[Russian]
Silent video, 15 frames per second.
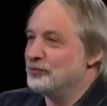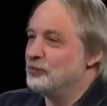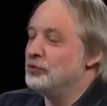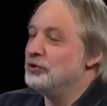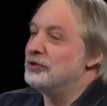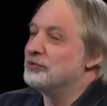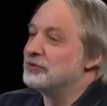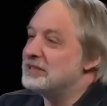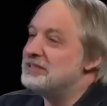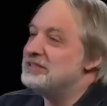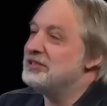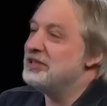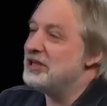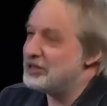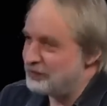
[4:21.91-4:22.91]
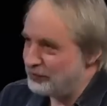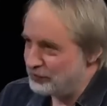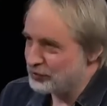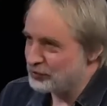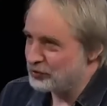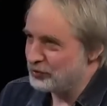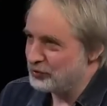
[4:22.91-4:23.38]
Будет ли он рассекречивать
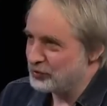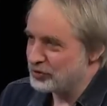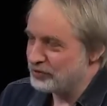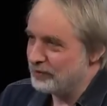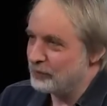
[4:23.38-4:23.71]
все, что нужно?